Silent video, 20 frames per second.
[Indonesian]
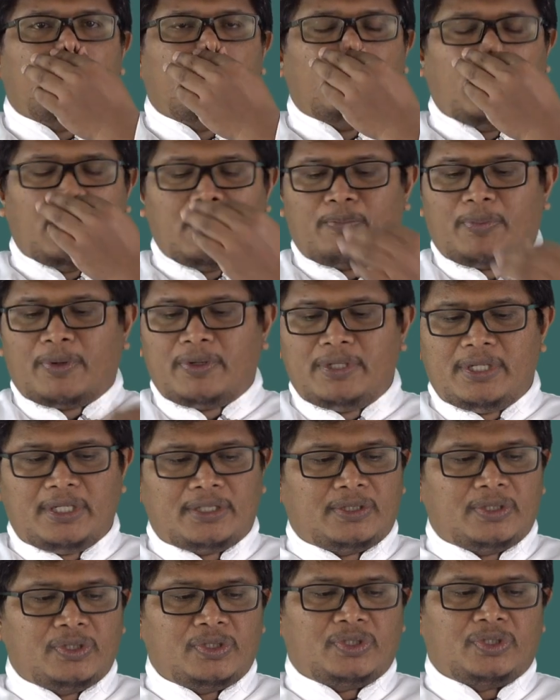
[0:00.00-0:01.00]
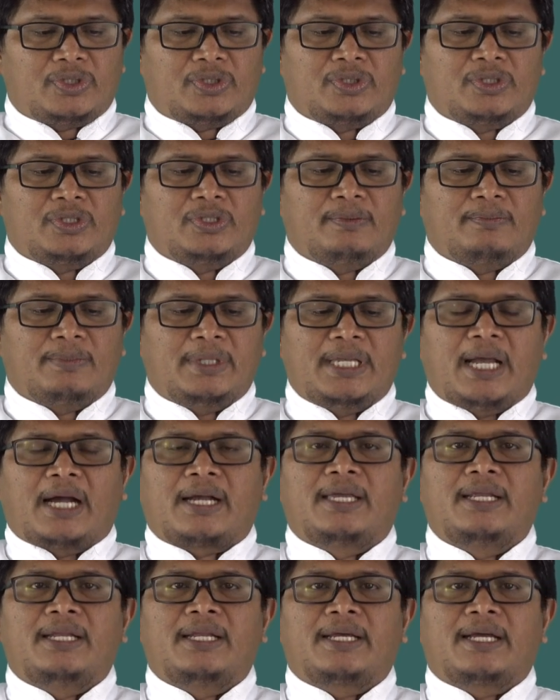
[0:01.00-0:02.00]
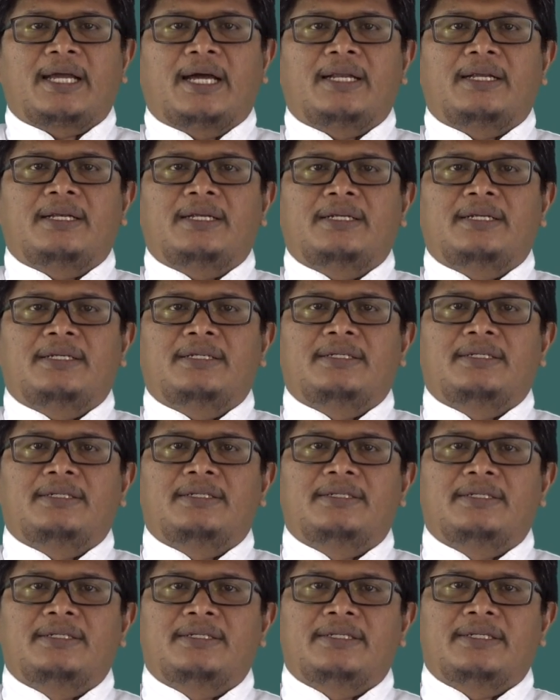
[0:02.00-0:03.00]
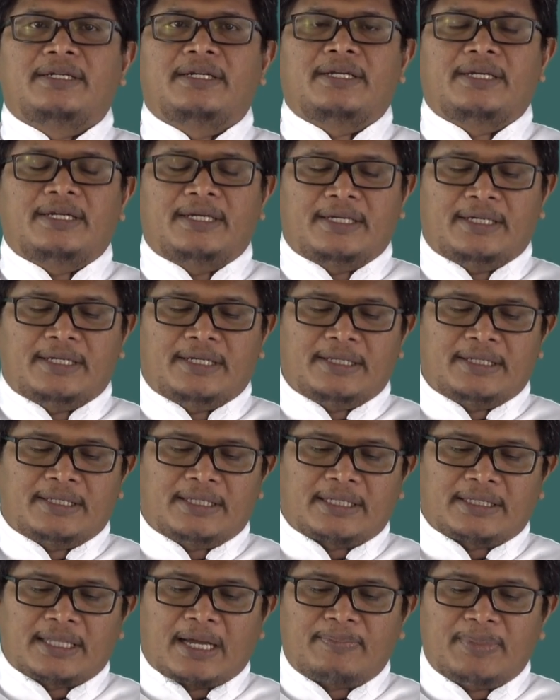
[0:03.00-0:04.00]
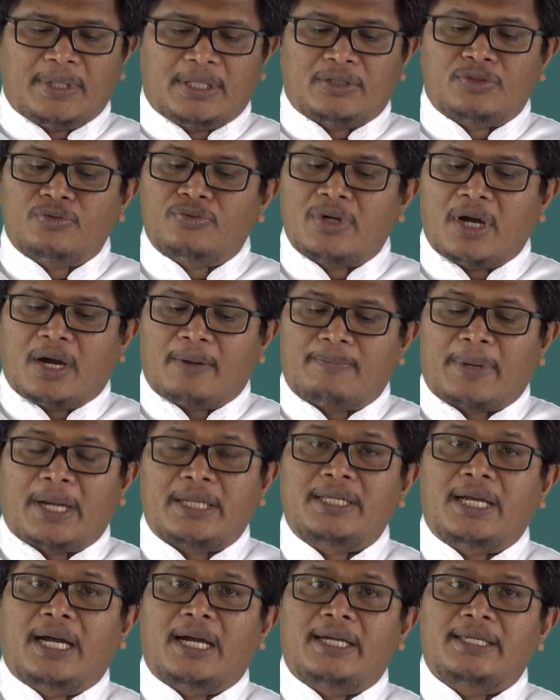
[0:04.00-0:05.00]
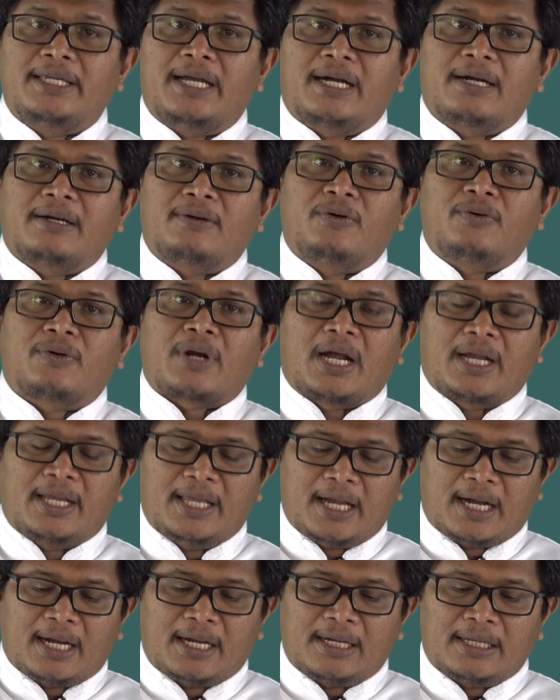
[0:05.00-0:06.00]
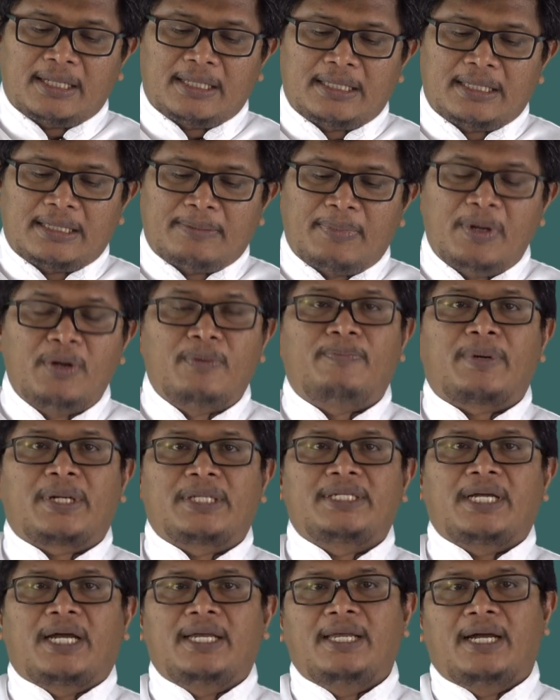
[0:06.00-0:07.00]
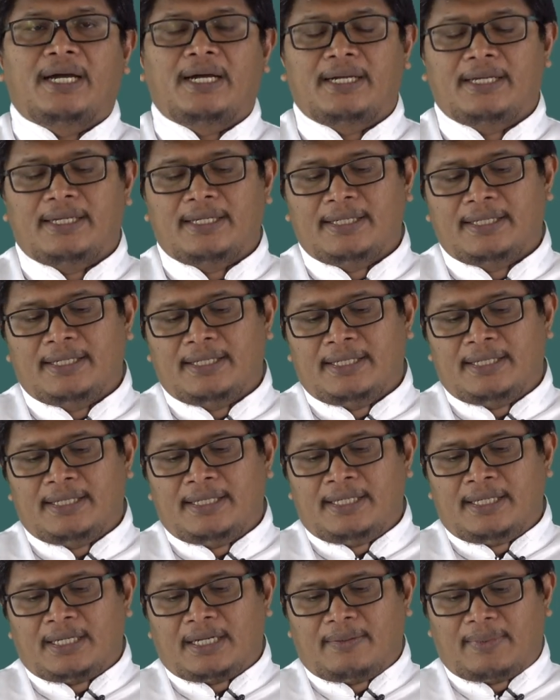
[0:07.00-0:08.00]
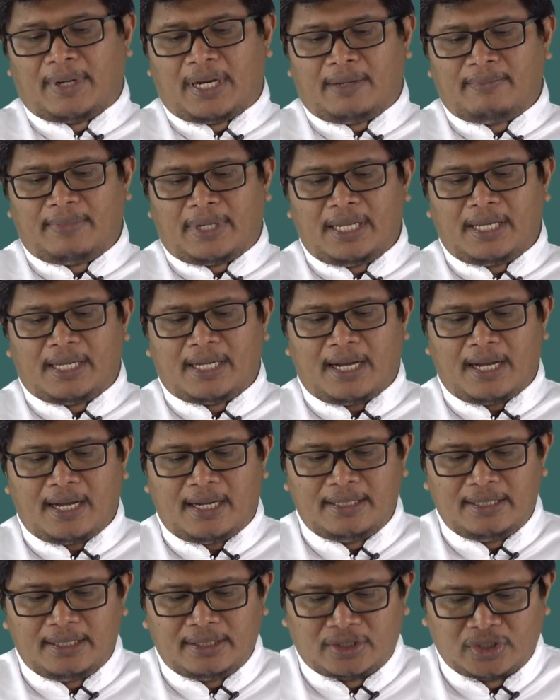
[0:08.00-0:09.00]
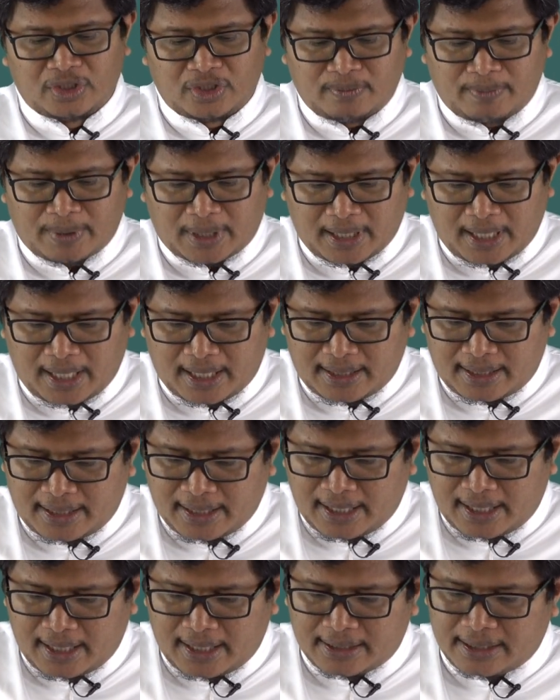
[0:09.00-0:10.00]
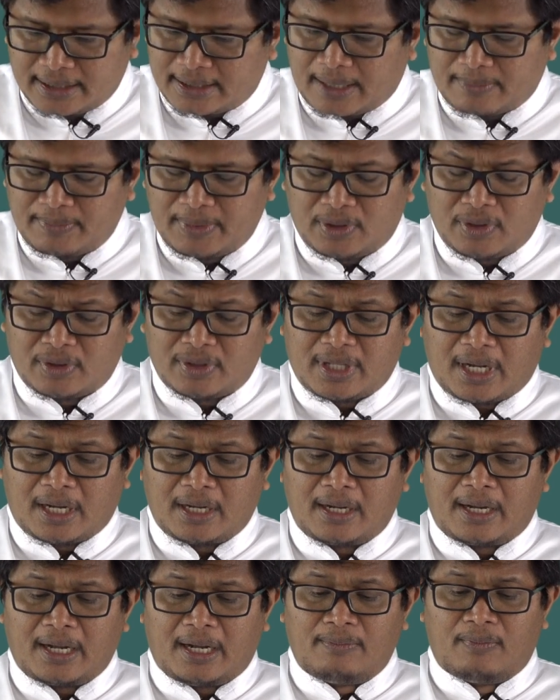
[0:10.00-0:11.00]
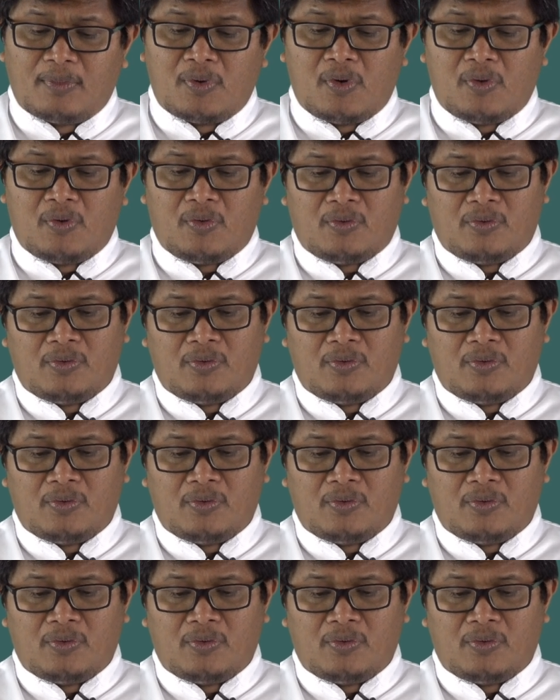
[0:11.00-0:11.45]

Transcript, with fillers: walaupun Yesus meyakinkan, tetapi juga banyak yang orang yang belum percaya. Kepada mereka Yesus berkata, "Tetapi tentang kamu